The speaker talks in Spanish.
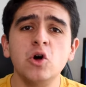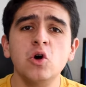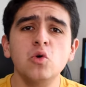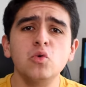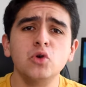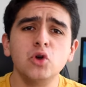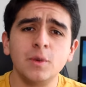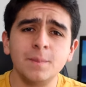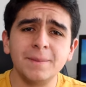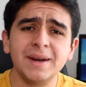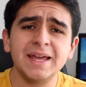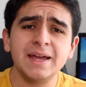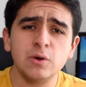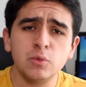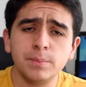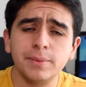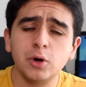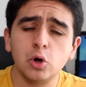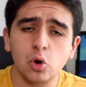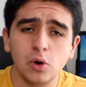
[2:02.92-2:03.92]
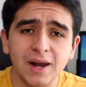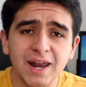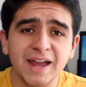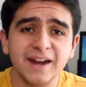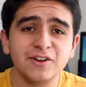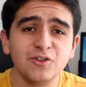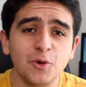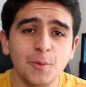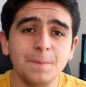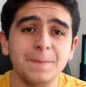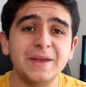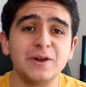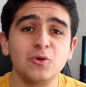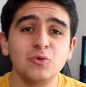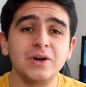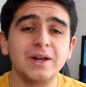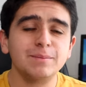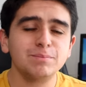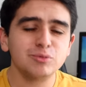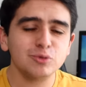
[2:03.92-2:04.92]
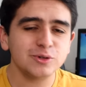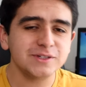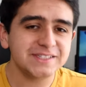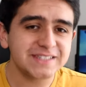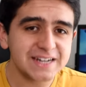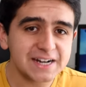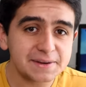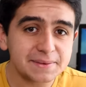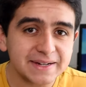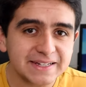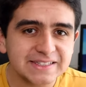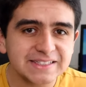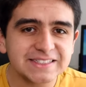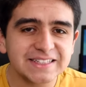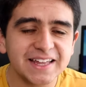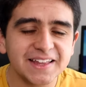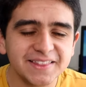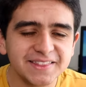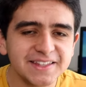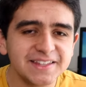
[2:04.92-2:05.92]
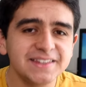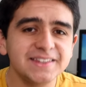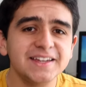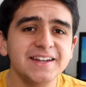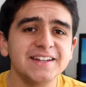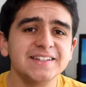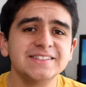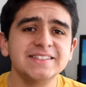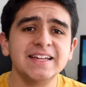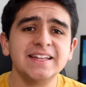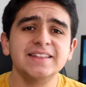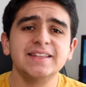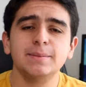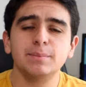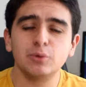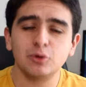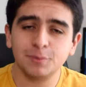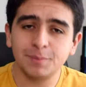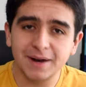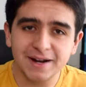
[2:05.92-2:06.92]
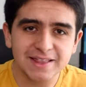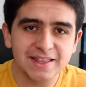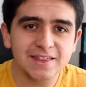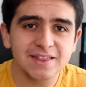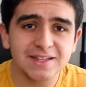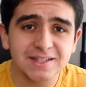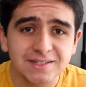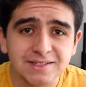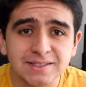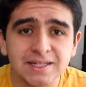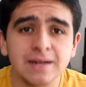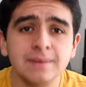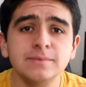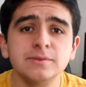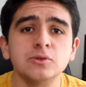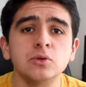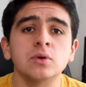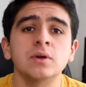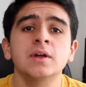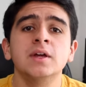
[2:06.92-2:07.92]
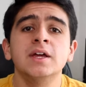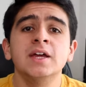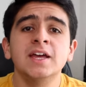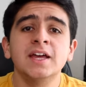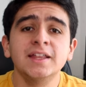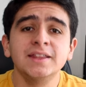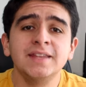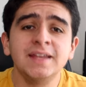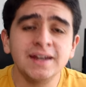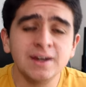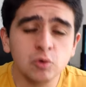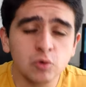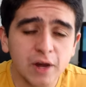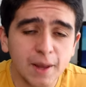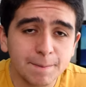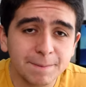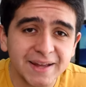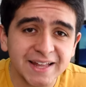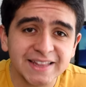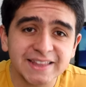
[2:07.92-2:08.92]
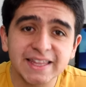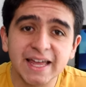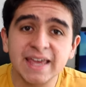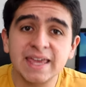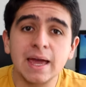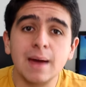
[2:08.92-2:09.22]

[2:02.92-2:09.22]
un nombre un poco largo pero una pulsera bastante interesante por parte de Samsung. Tiene una pantalla